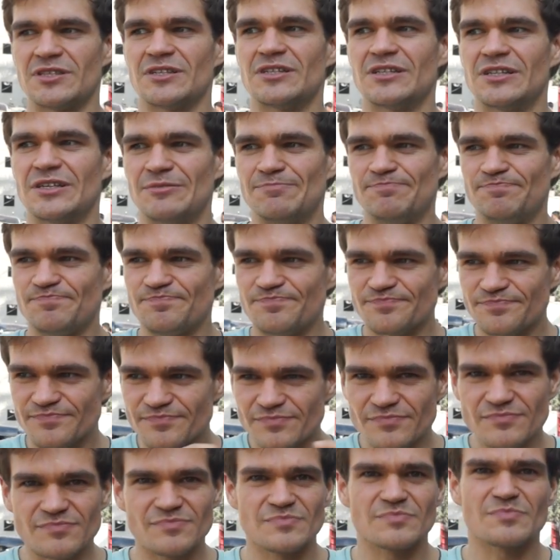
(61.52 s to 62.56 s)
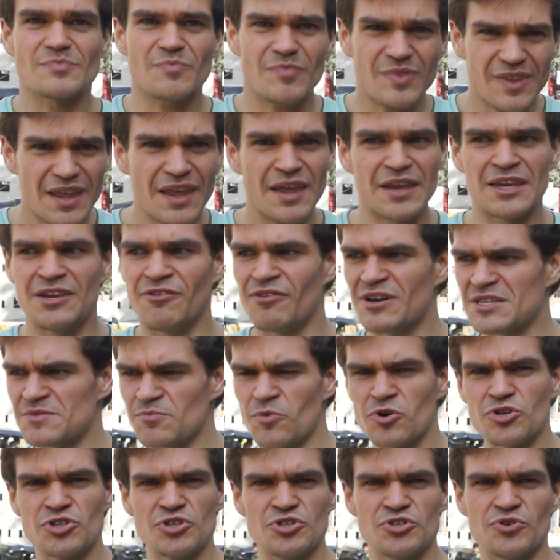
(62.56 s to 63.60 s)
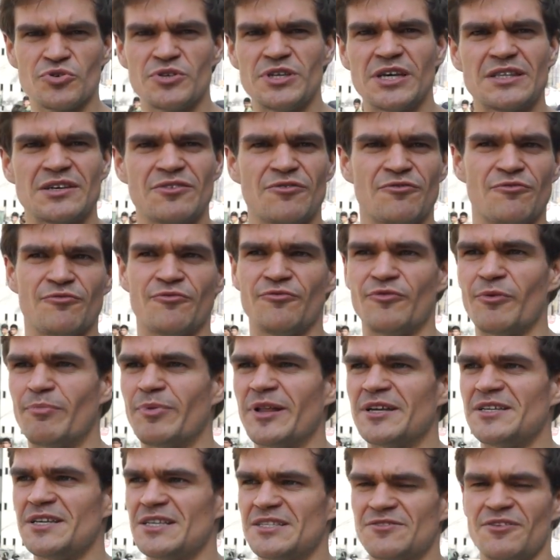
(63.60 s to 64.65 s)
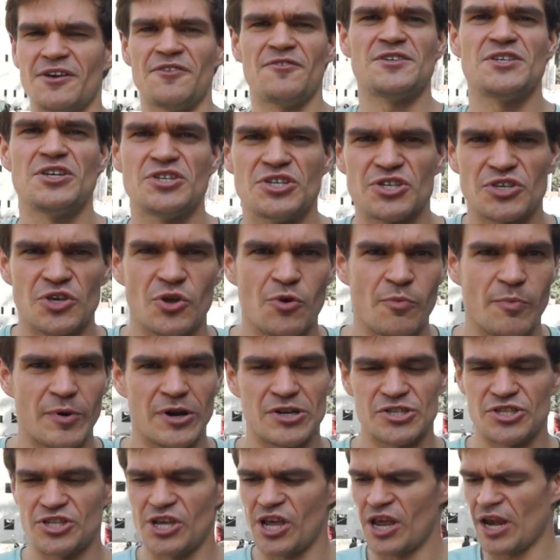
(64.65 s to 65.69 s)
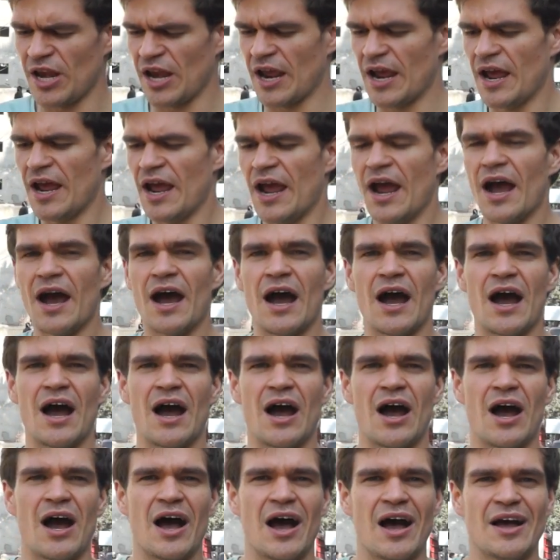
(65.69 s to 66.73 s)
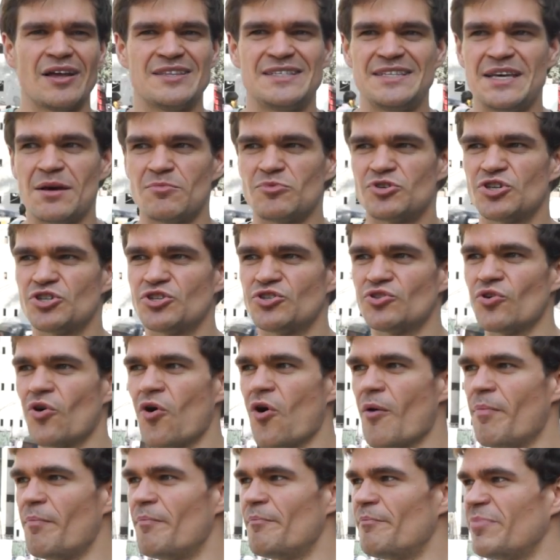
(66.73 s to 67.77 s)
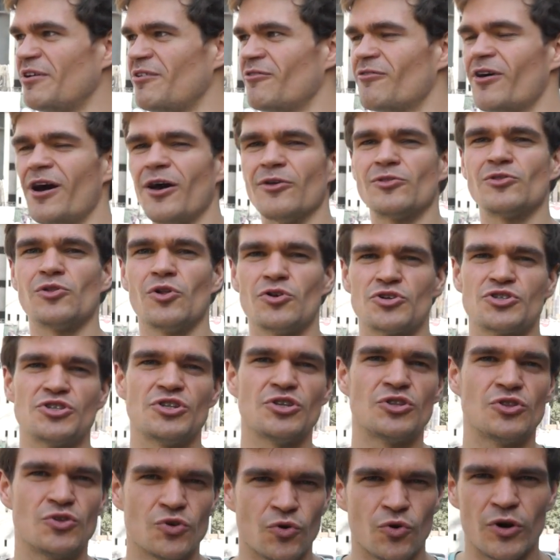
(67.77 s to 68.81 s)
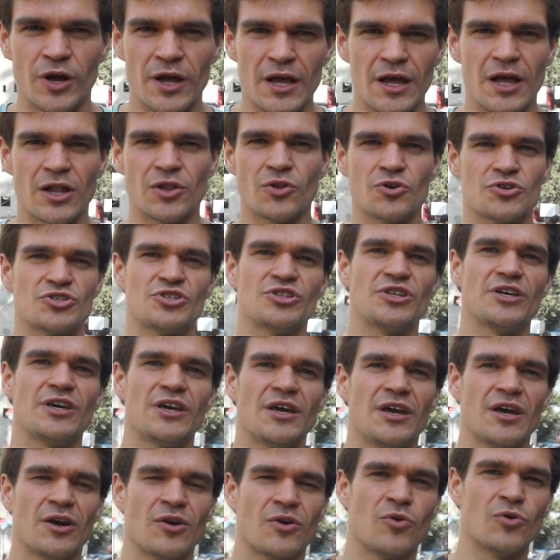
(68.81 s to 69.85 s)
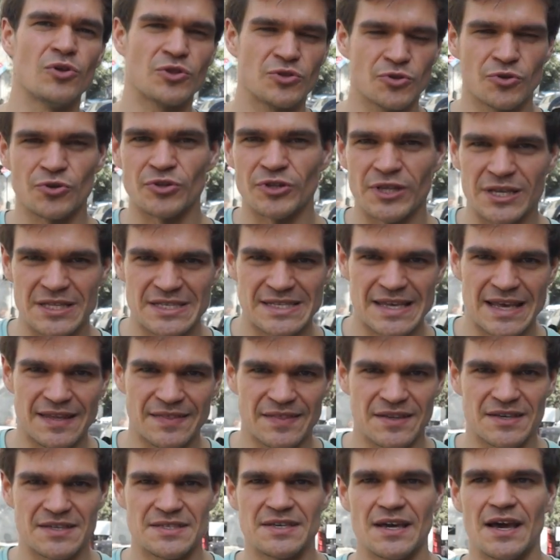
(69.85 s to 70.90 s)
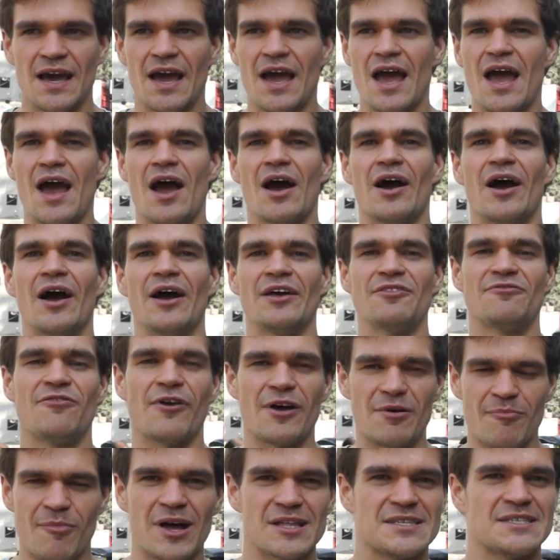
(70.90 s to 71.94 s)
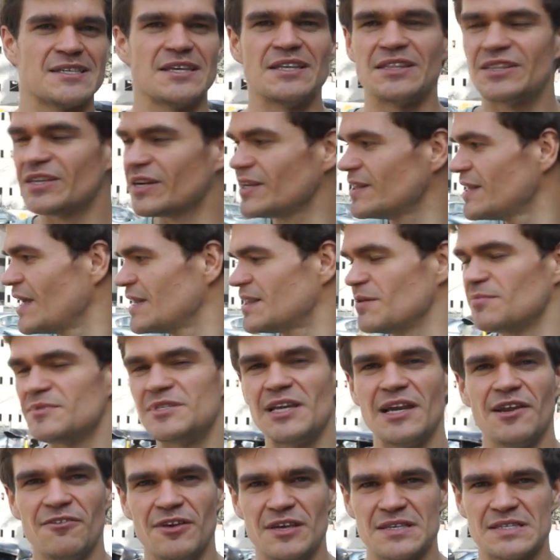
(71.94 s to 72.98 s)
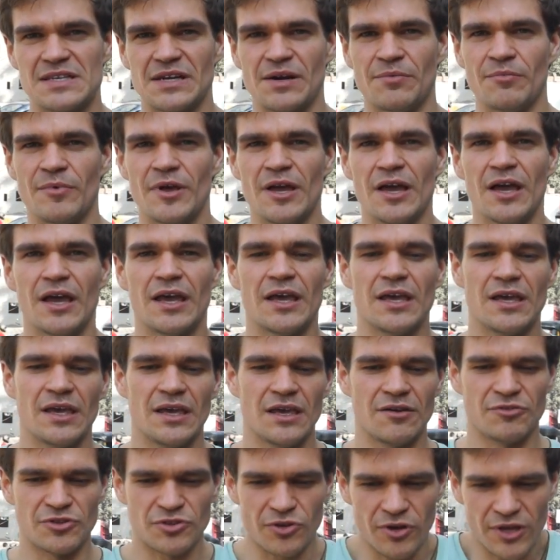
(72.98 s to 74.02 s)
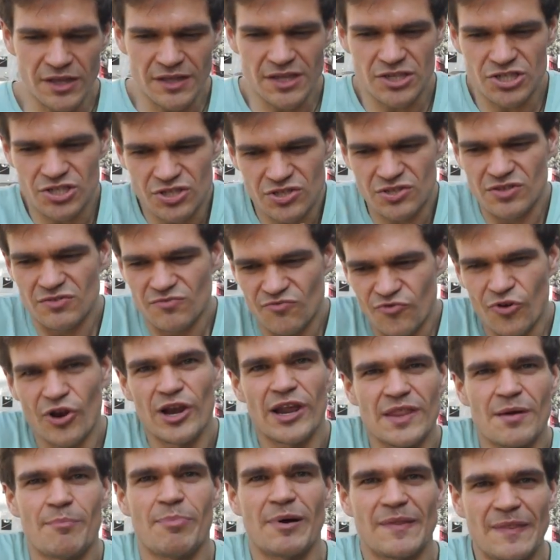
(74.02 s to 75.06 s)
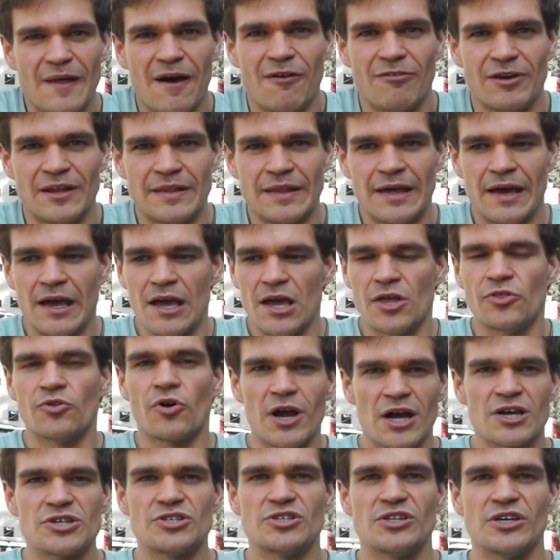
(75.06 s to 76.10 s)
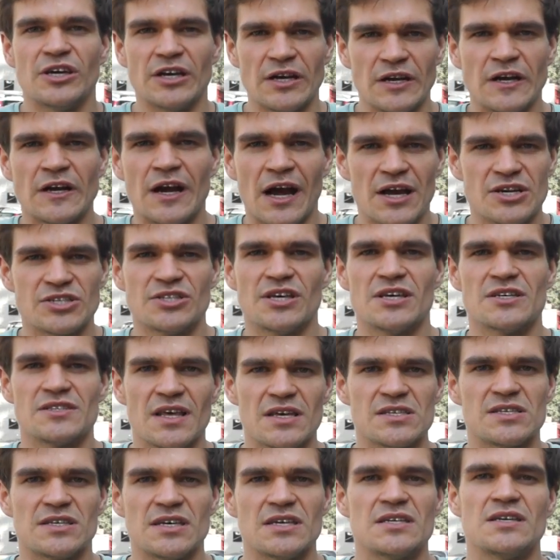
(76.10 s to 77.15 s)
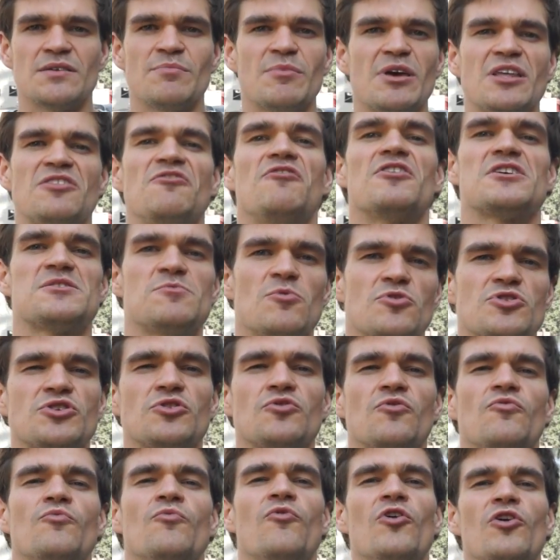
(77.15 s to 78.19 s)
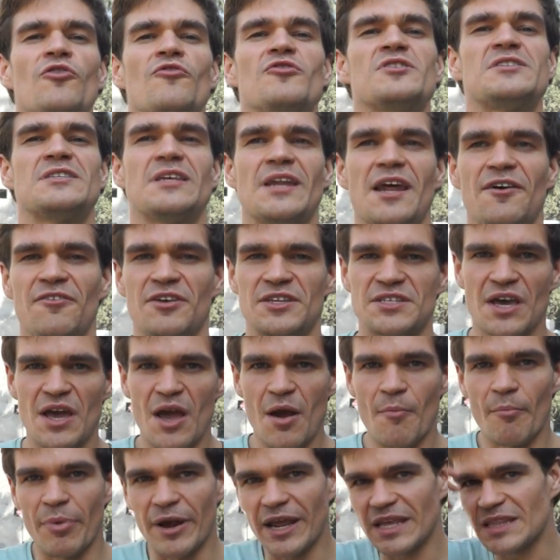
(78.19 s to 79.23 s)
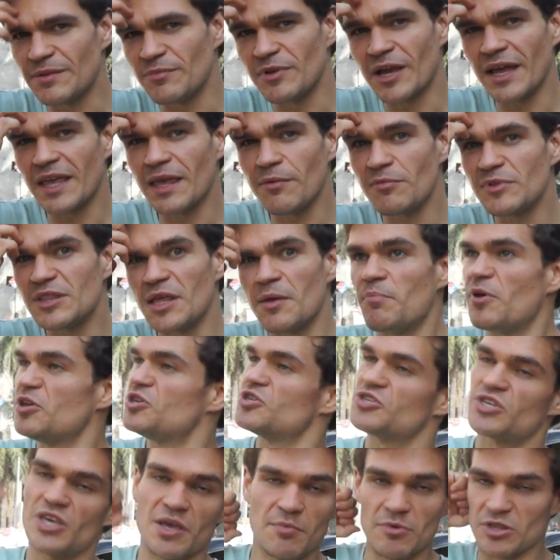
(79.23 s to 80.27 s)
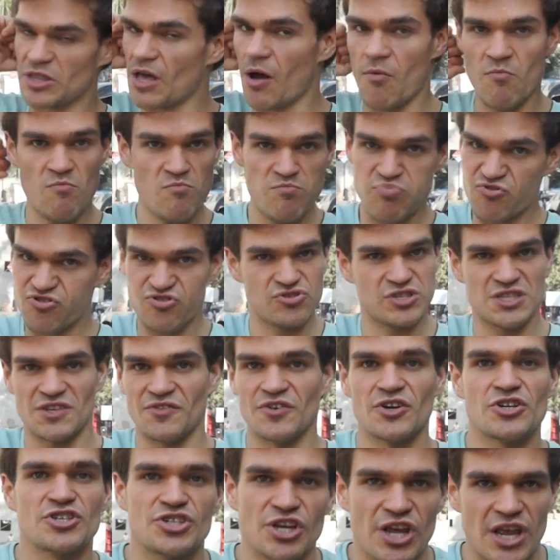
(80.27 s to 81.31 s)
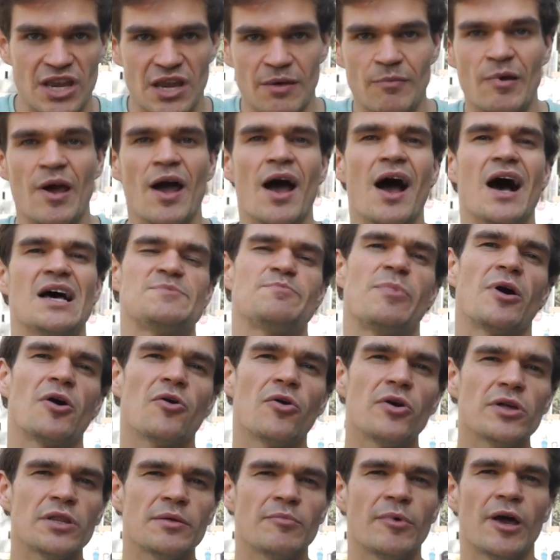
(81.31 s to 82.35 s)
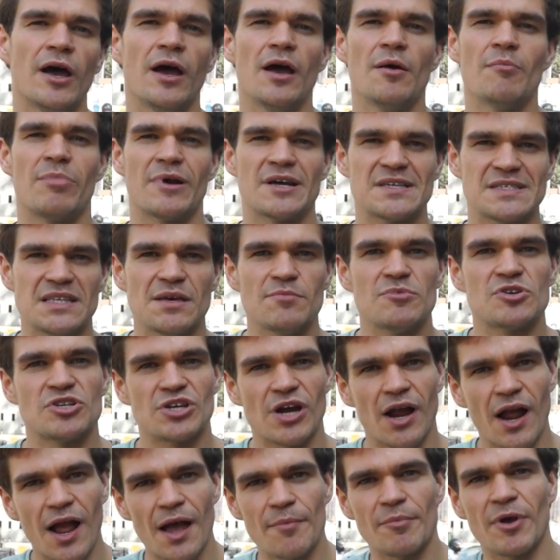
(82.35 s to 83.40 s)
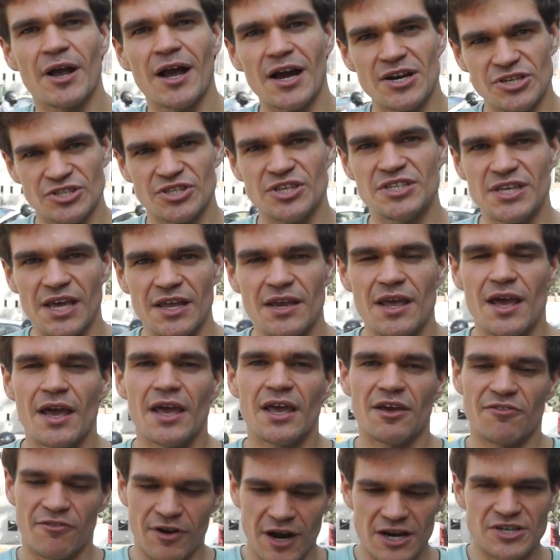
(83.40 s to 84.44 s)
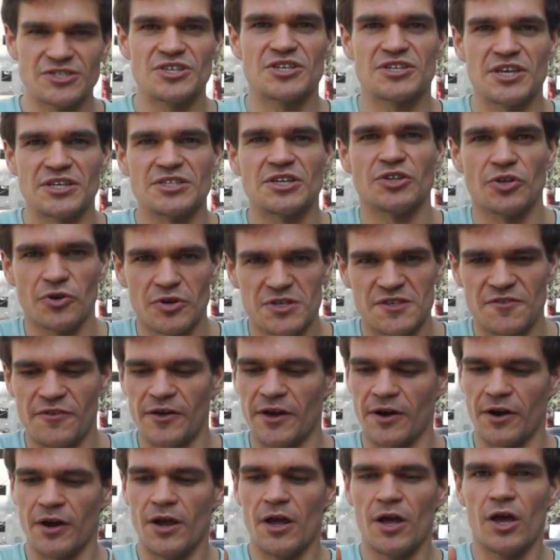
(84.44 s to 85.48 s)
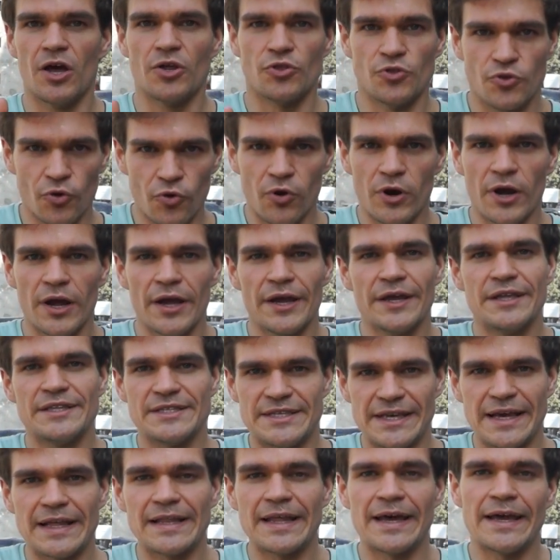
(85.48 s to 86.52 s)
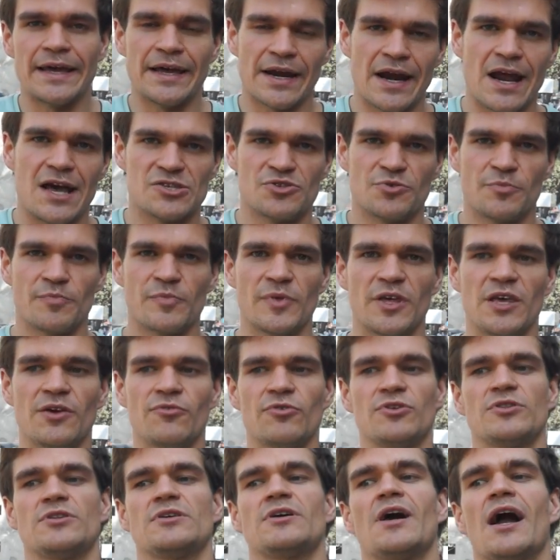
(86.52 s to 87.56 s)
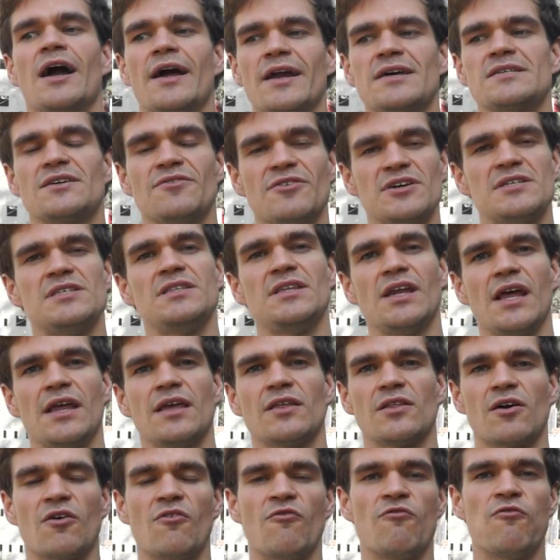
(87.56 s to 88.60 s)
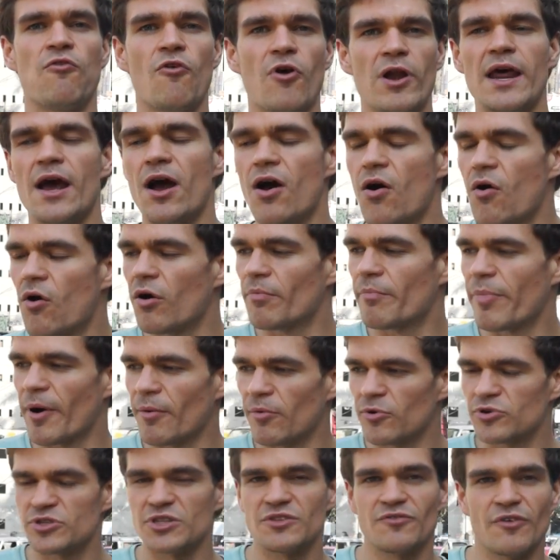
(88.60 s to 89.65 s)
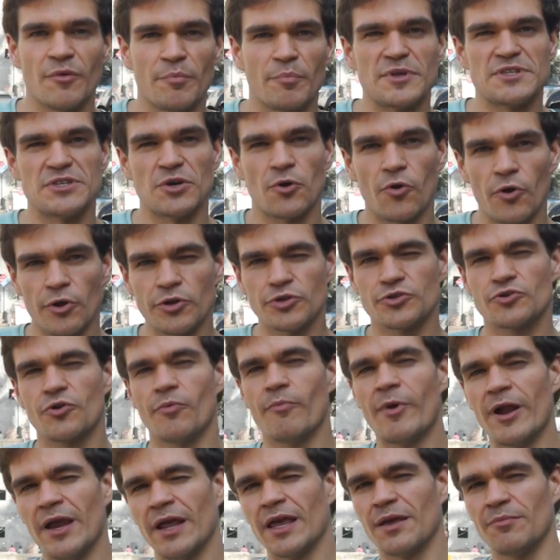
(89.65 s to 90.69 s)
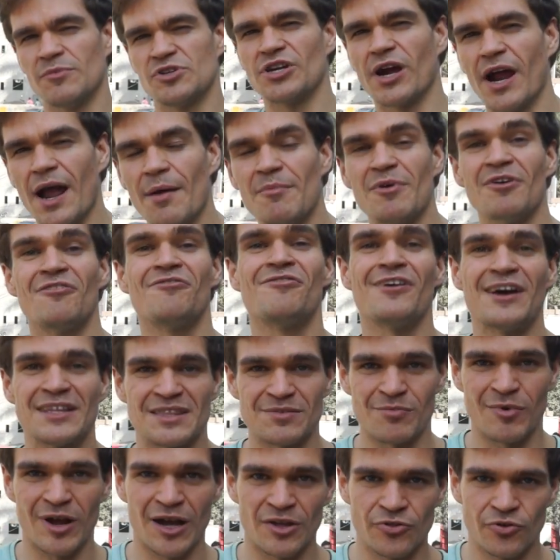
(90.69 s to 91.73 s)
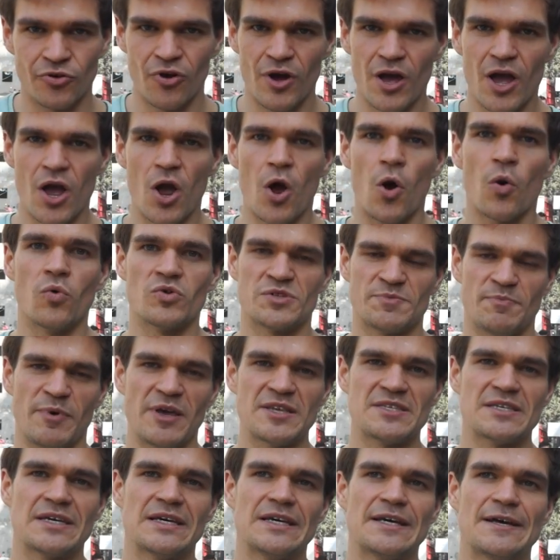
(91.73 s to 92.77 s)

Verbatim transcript: э, невозможностью где-то воплотить свои физические упражнения, а, тем, что прививают ложный дух, ложные культурные ценности, а, информация, интернетом, телевизором. И в итоге наша воля, она подавлена. Но каждый, каждый из нас есть, имеет возможность эту волю восстановить. При этом не какими-то эпическими там совершениями, а спокойными, простыми шагами каждый день и в каждой из этих трех сфер. Дух, тело и разум. И вот как раз квест-тренинг «Воля», он поможет вам потихонечку, маленькими шагами в этом году успеть